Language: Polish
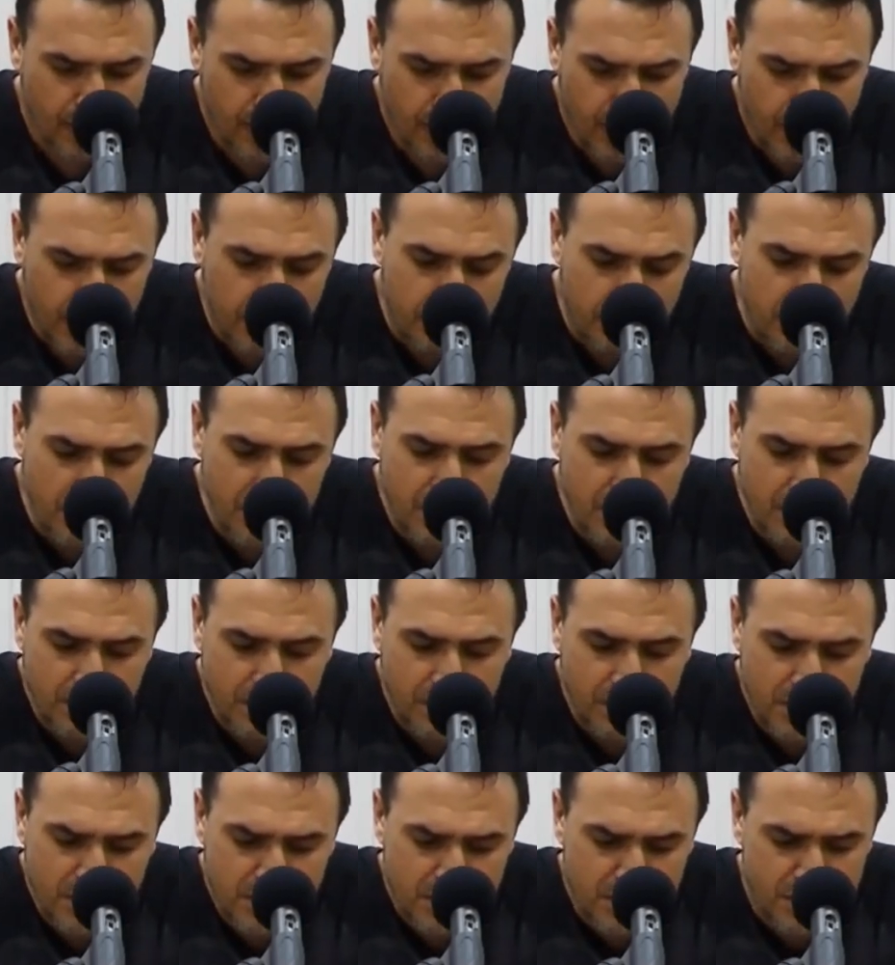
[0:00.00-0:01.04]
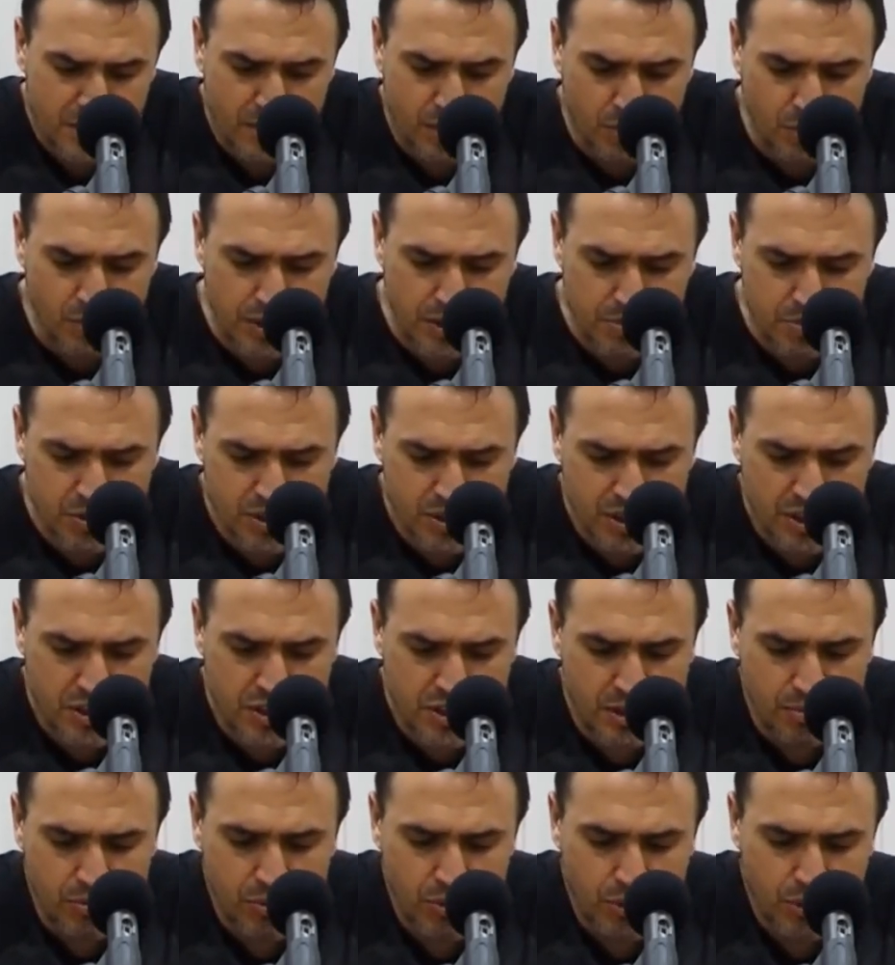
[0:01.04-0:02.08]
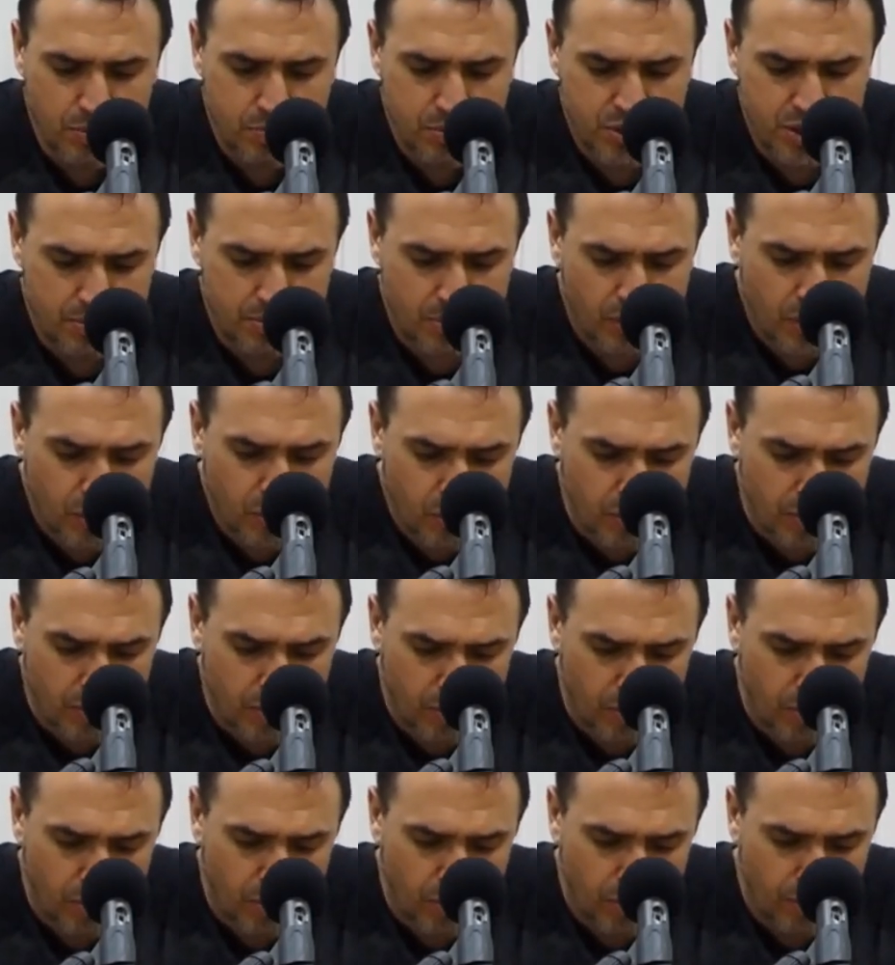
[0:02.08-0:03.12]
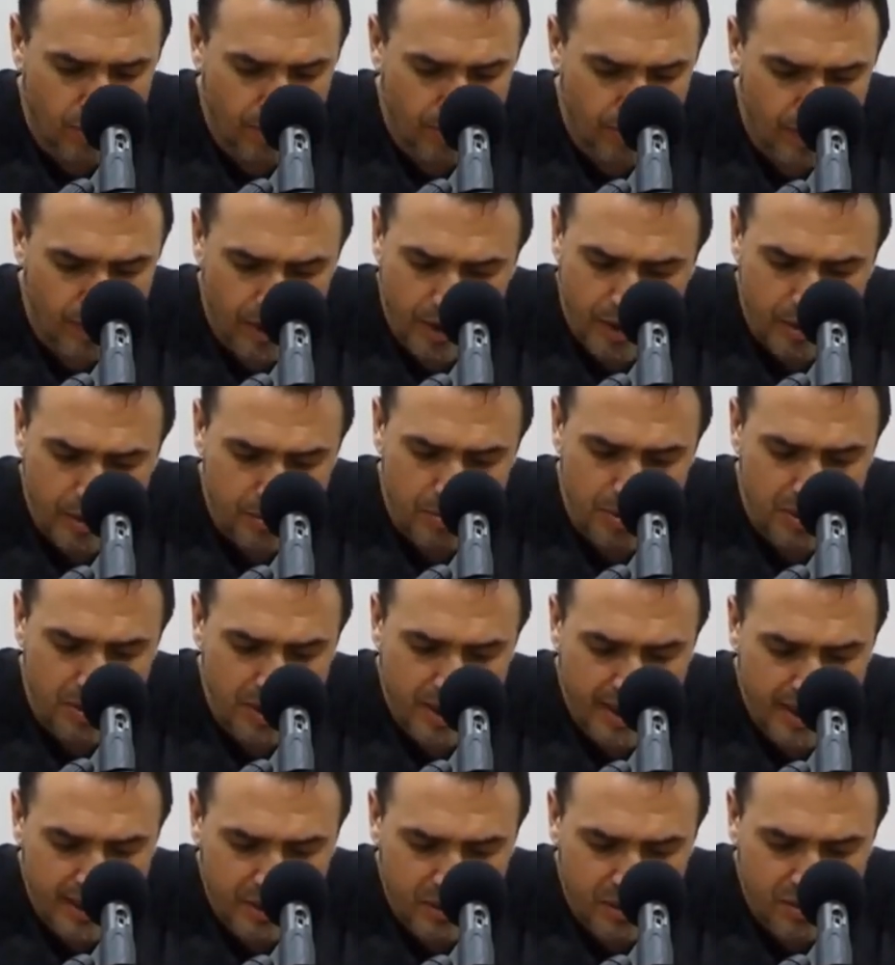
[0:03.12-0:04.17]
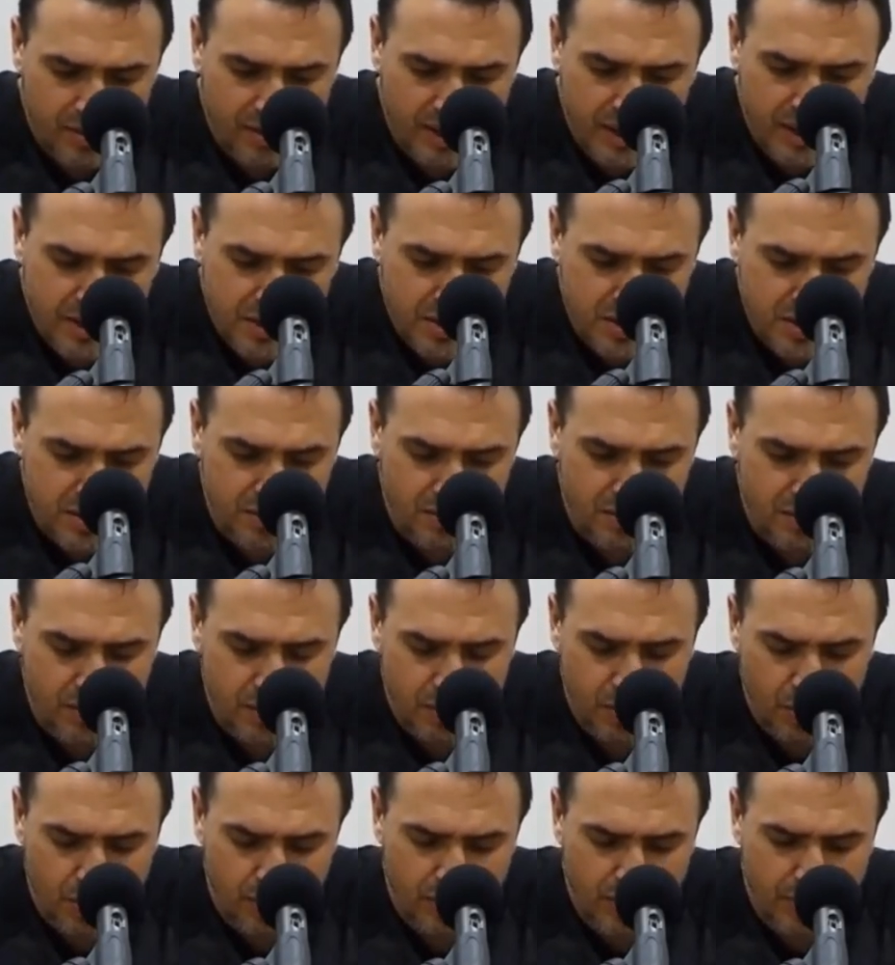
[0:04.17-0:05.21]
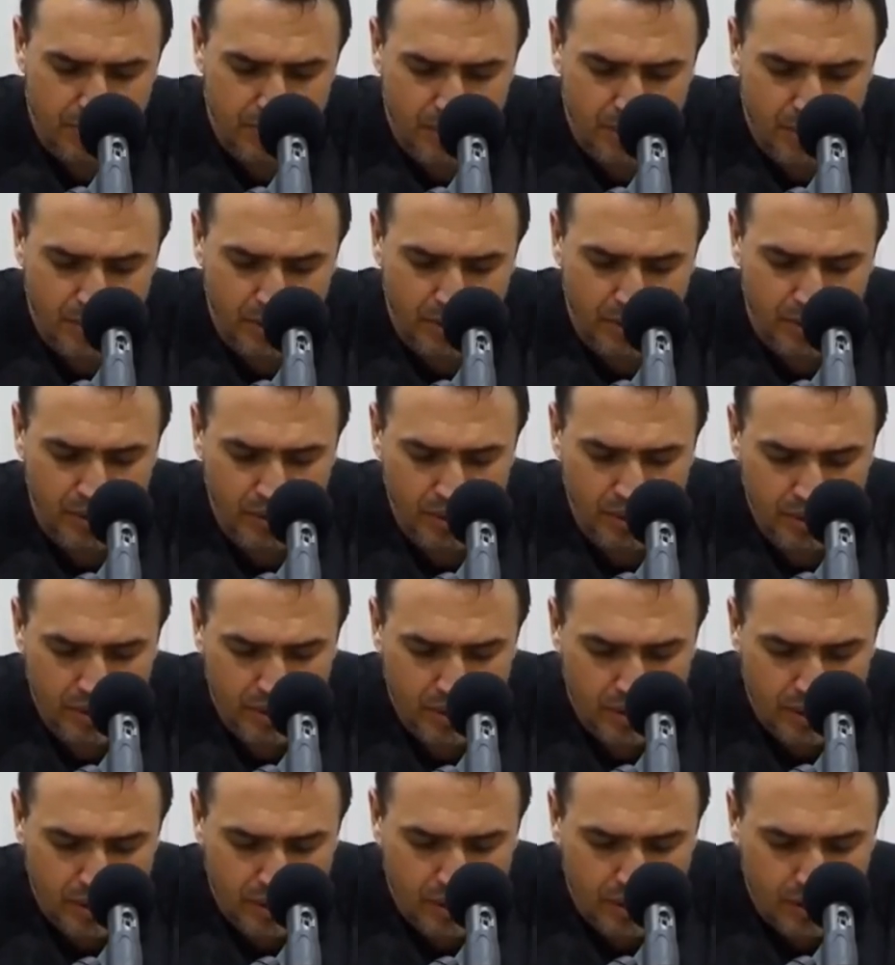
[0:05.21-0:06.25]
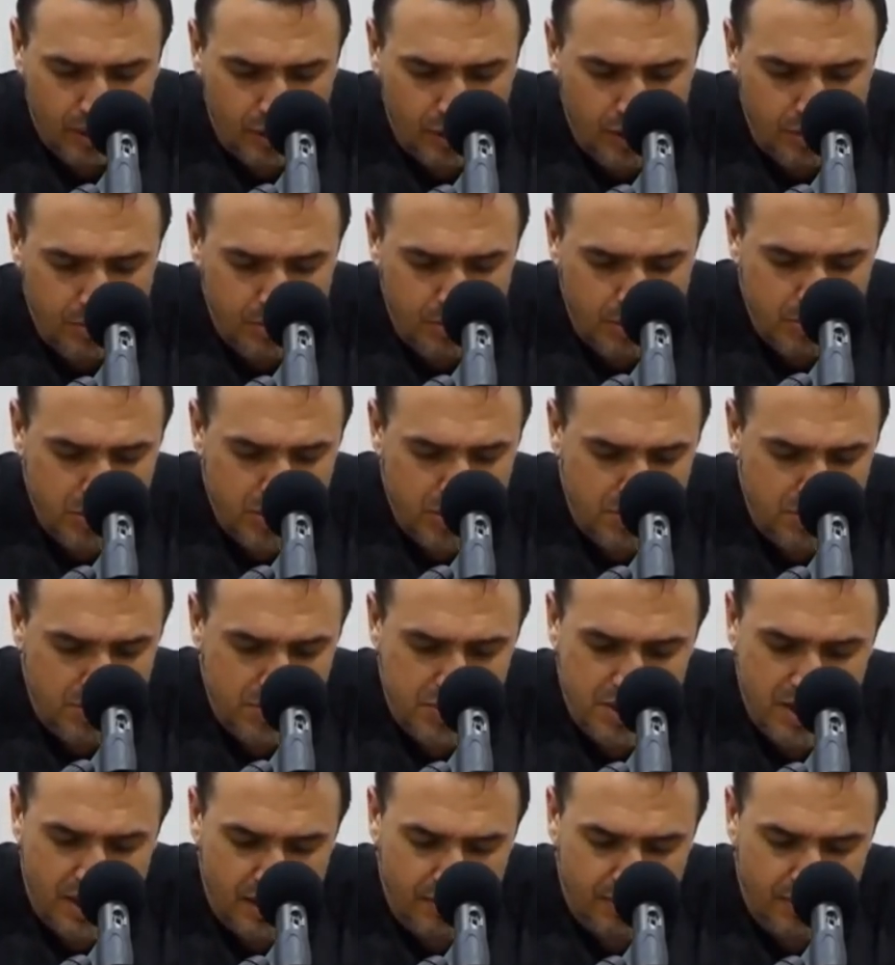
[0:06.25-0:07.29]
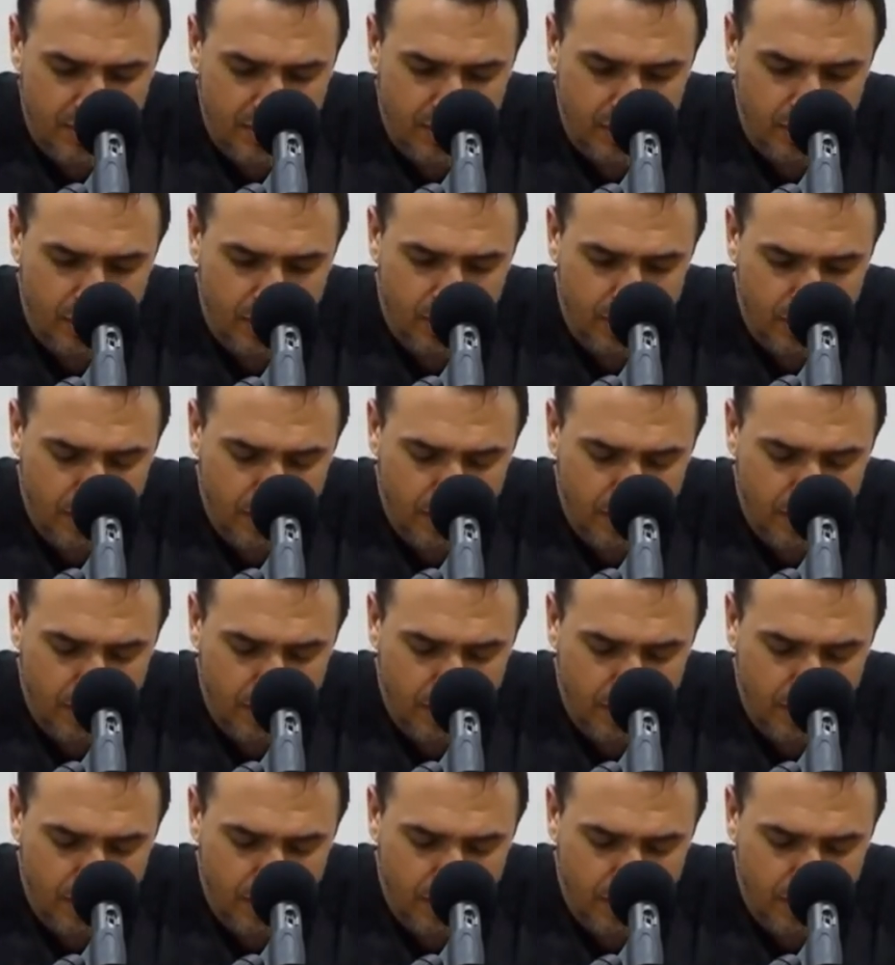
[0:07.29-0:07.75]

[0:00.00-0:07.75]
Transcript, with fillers: By nie rzekł nieprzyjaciel mój, przemogłem go, by nie radowali się wrogowie moi, gdybym się zachwiał.